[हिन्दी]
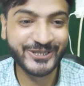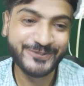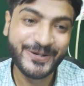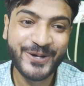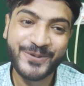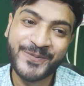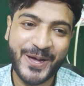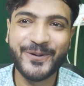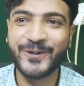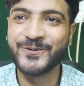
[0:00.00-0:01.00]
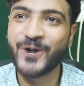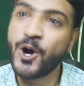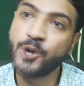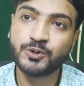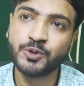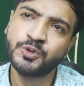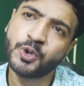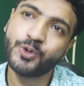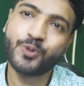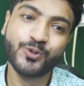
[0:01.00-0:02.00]
सीट पे मैं बैठूंगा
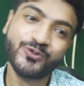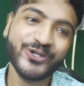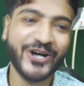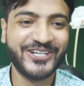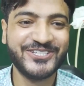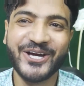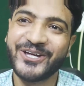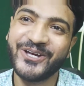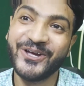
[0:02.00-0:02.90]
तीनों कुल्फी खाने जाएंगे